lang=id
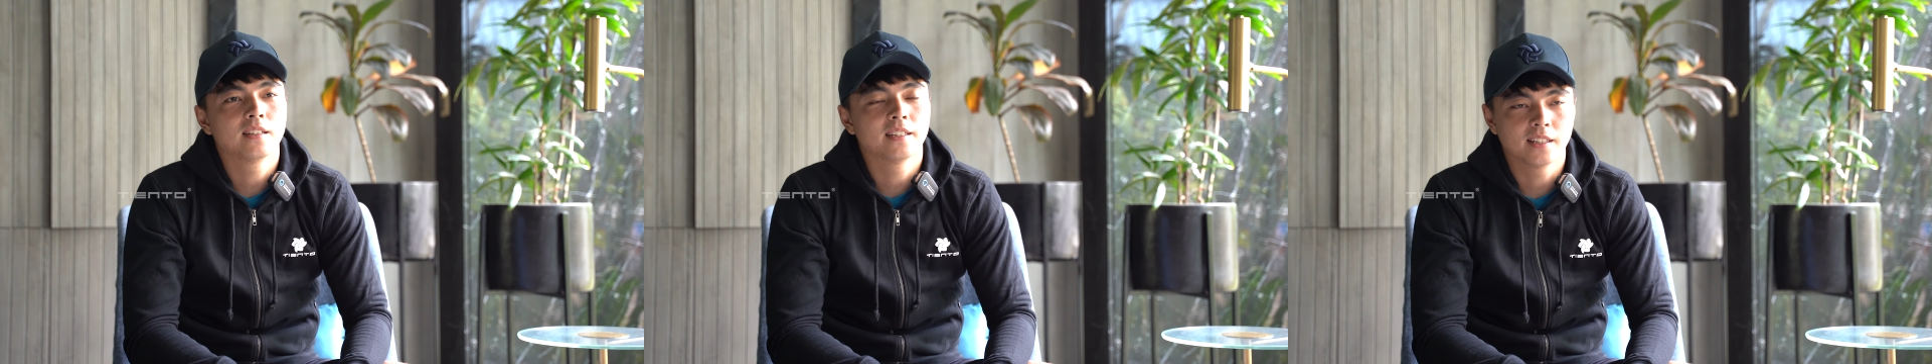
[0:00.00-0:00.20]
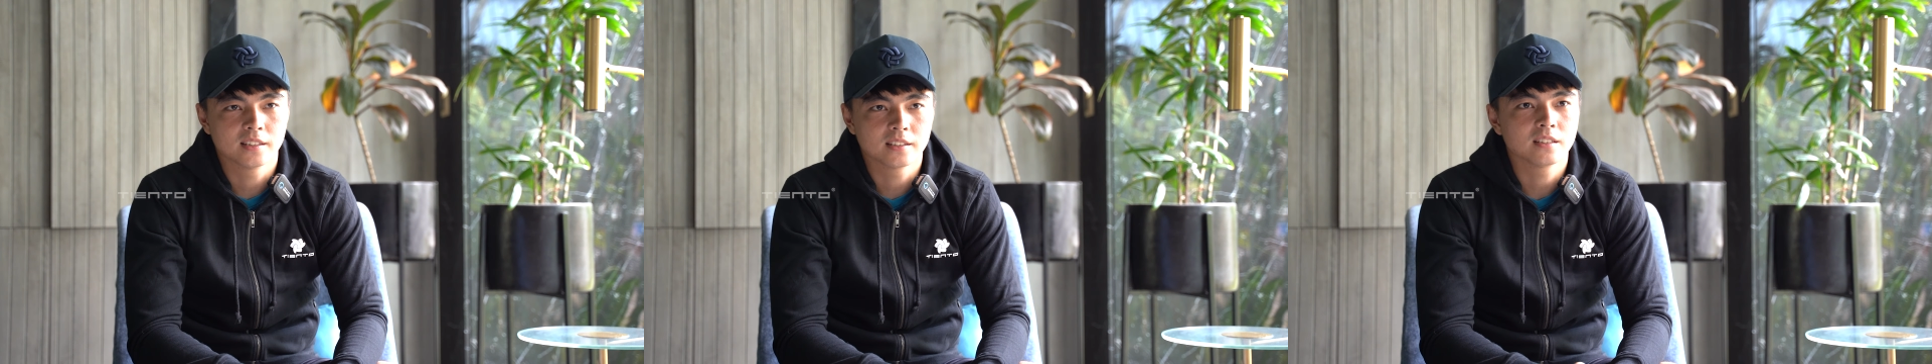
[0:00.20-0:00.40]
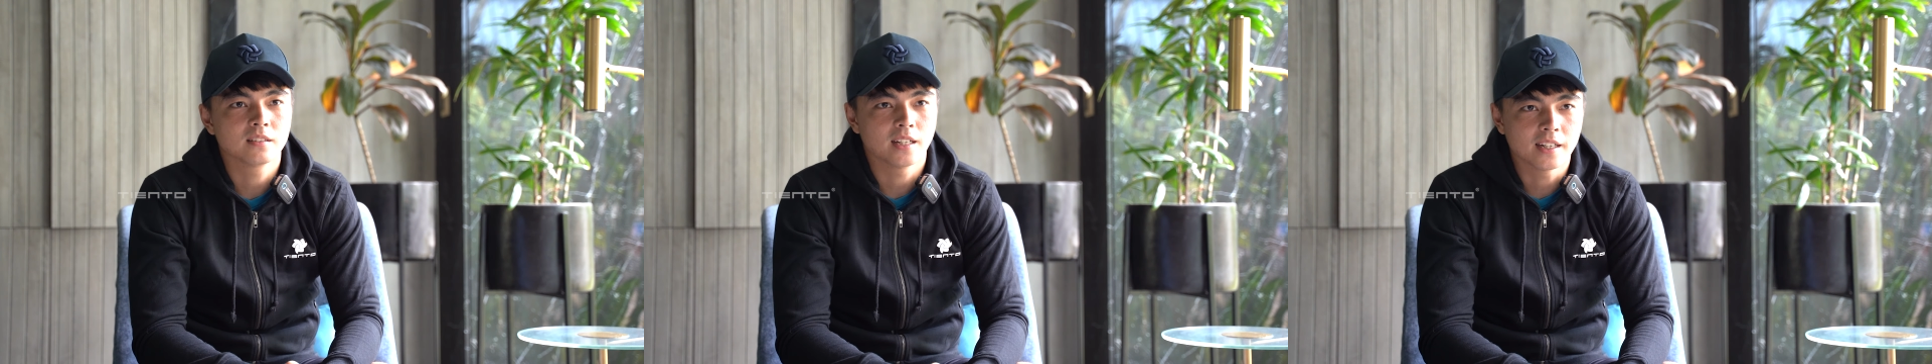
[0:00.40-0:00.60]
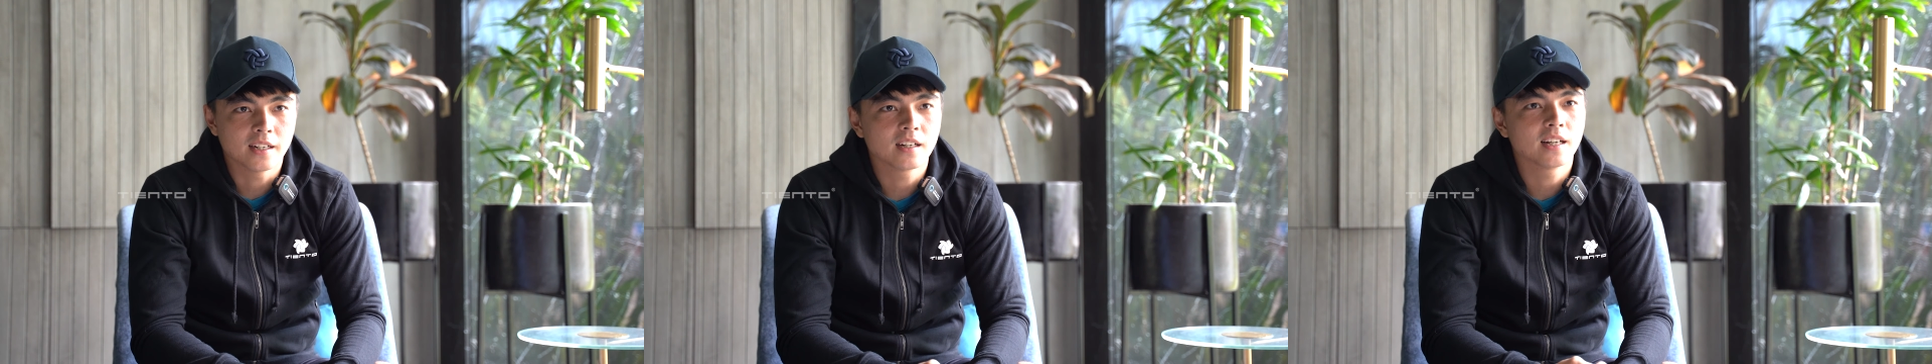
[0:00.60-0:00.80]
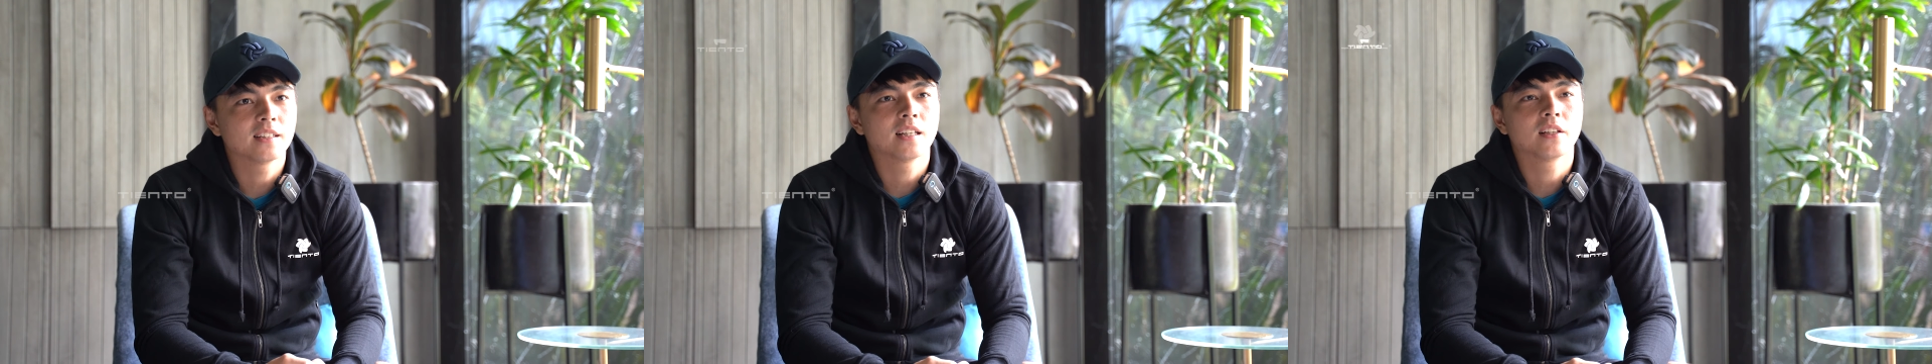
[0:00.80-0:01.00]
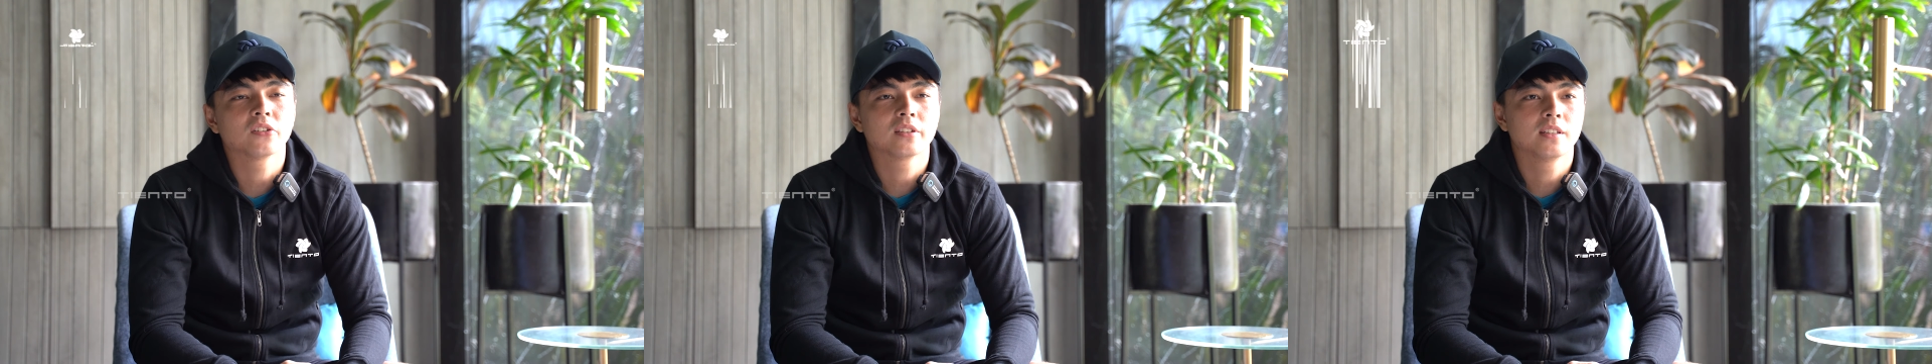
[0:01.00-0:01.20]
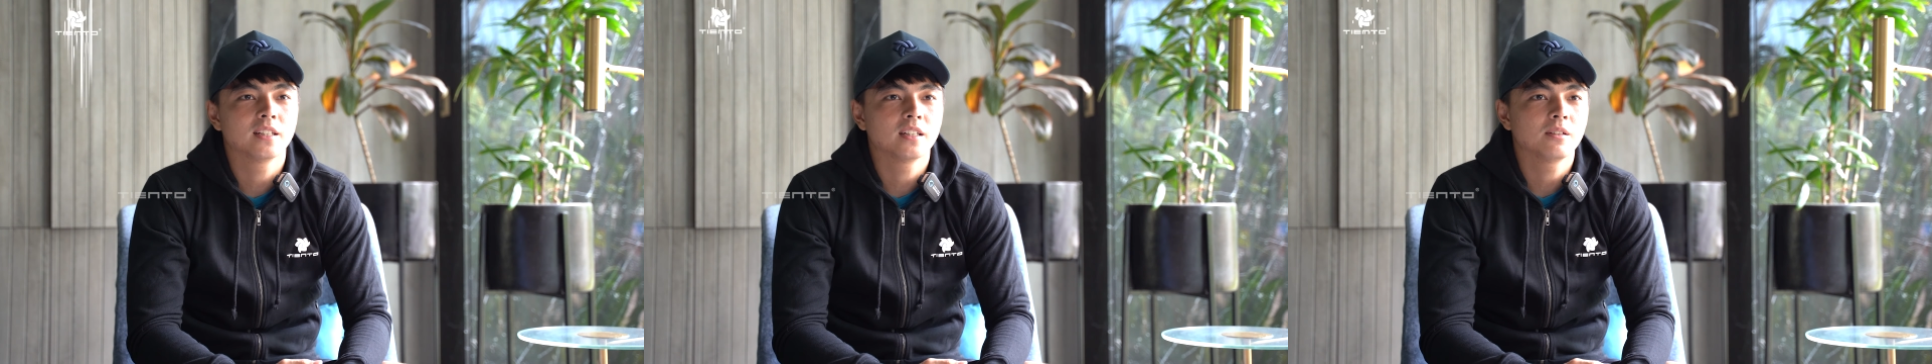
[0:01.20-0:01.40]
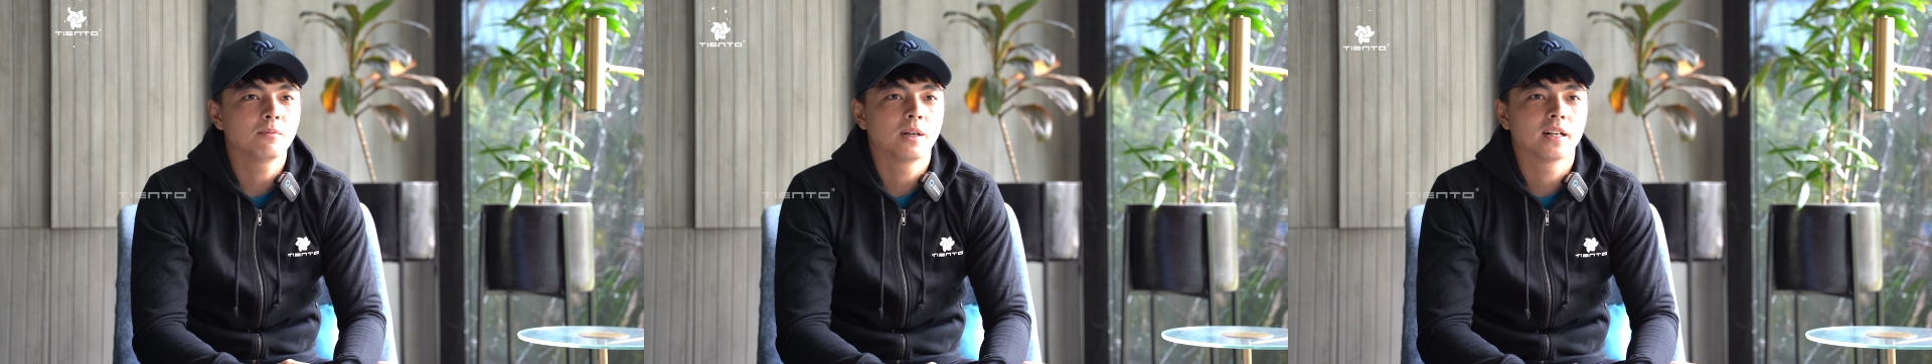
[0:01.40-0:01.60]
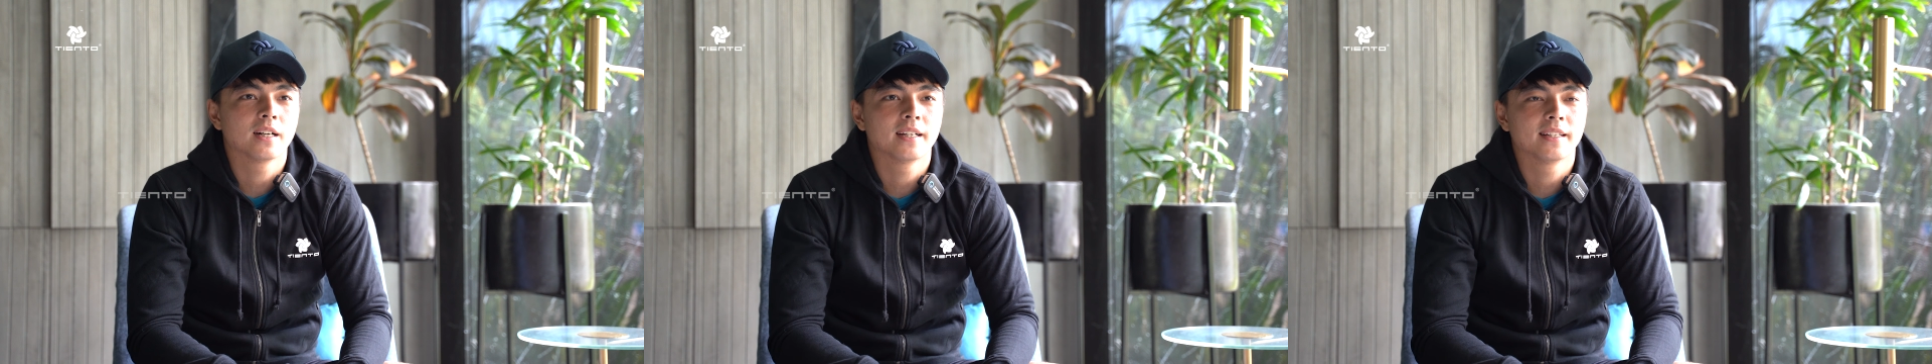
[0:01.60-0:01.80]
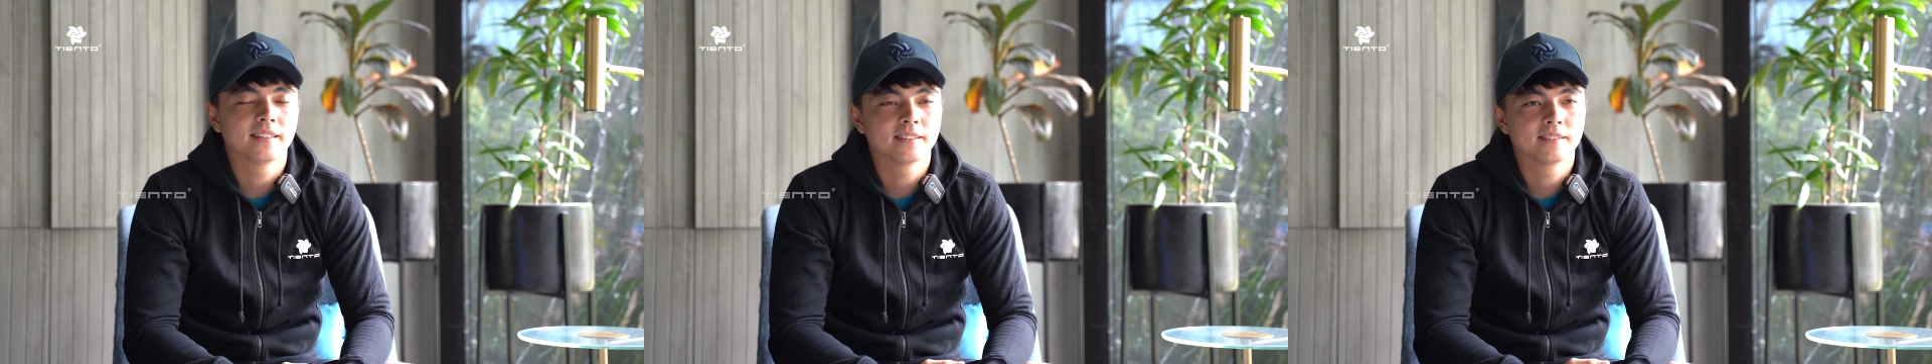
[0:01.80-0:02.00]
latihan kadang latihan sendiri
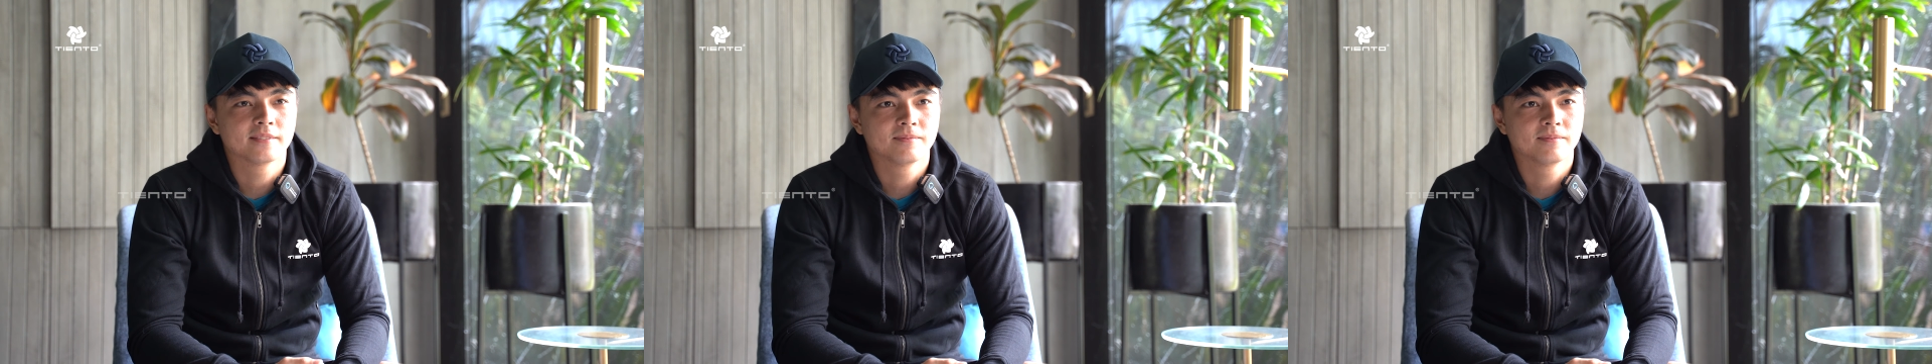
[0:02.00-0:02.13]
bahkan.